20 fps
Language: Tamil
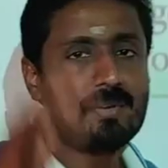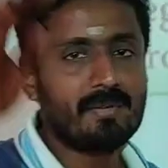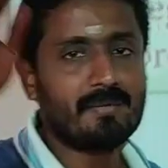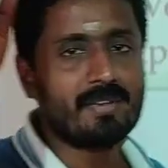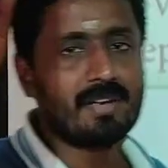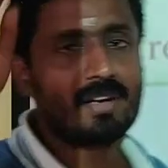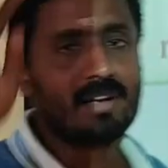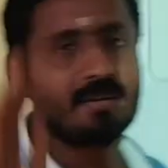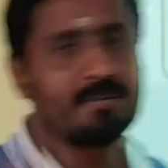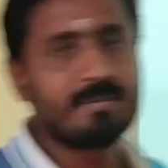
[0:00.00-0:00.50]

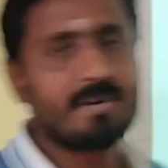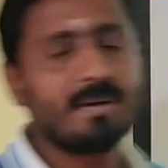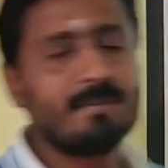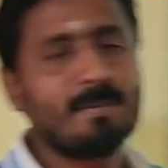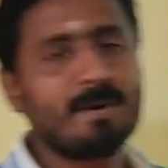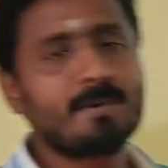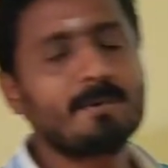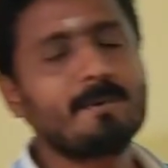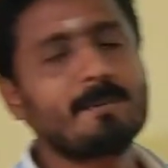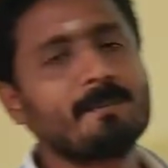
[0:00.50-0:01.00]
ஃப்ளவர்லாம் ஃபார்ம்
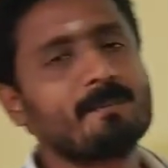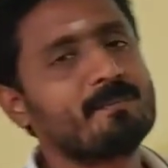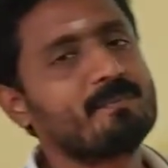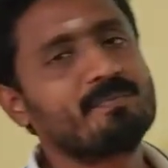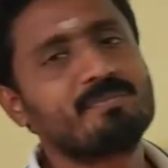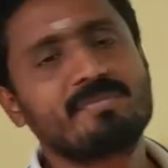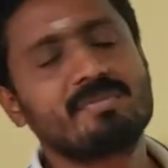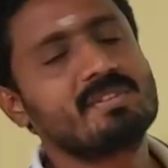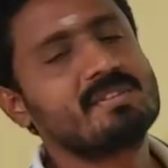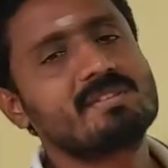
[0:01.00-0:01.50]
ஆகும்
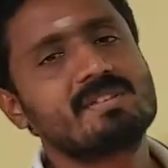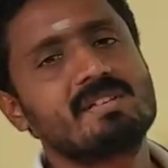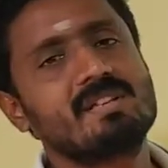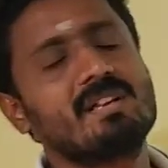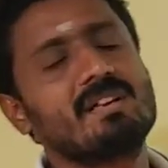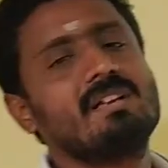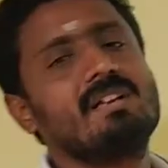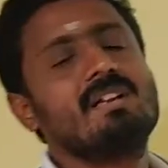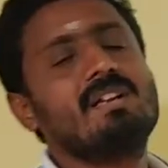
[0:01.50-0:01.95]
சரியா